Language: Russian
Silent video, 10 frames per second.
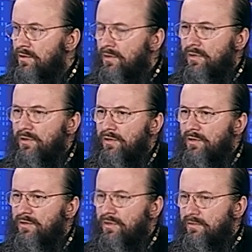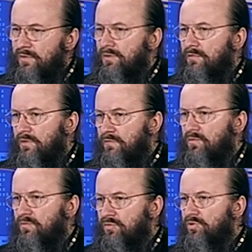Угу. И, соответственно,
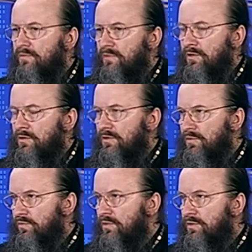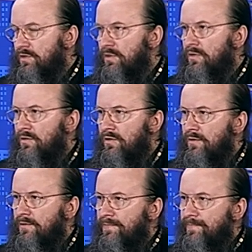вот учитывать эти особенности
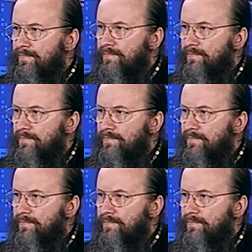региональные.